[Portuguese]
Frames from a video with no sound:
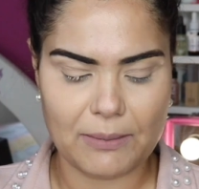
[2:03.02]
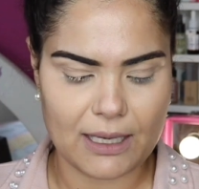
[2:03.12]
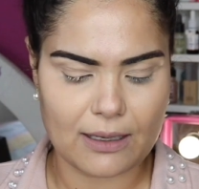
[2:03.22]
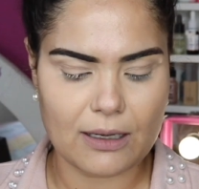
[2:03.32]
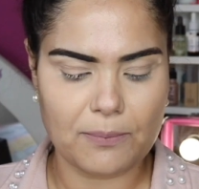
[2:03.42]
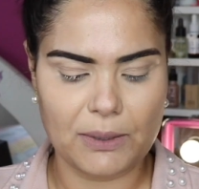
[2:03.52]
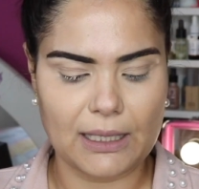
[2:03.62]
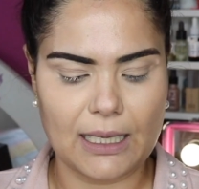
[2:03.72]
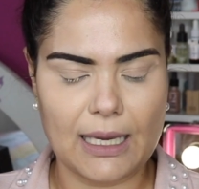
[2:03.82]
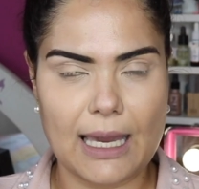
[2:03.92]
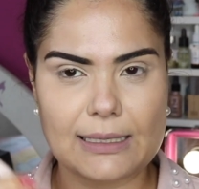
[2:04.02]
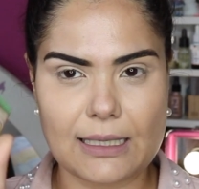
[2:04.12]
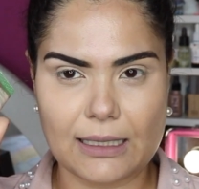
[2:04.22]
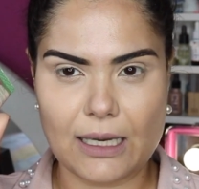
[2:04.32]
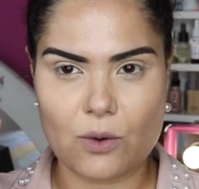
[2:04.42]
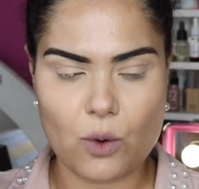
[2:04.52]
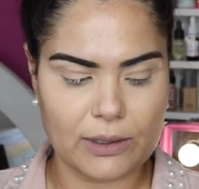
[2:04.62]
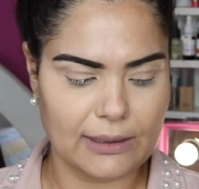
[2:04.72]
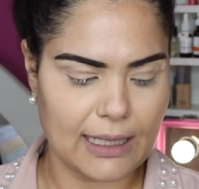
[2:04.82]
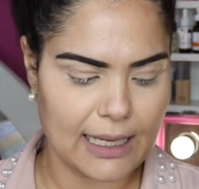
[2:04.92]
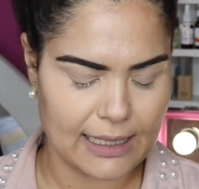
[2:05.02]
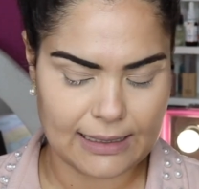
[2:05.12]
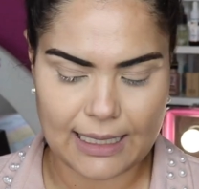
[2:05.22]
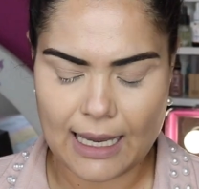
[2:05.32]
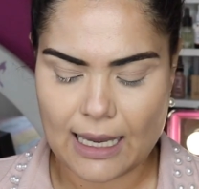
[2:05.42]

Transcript: Makeup, que essa daqui é a cor 3,